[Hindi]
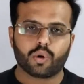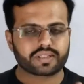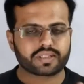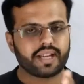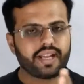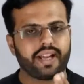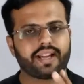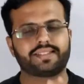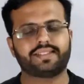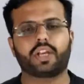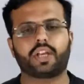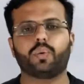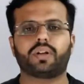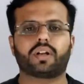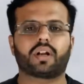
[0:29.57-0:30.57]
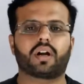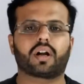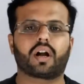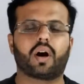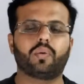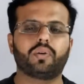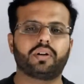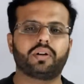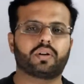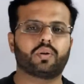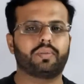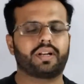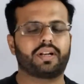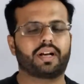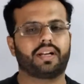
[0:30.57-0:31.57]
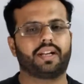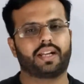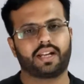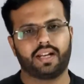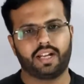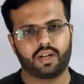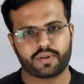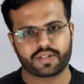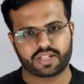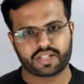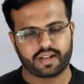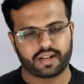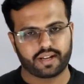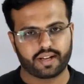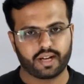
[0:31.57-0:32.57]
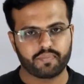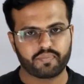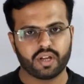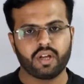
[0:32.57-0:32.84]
उसके एग्जीक्यूटर अकाउंट को बनाने के लिए क्वेश्चन कहेगा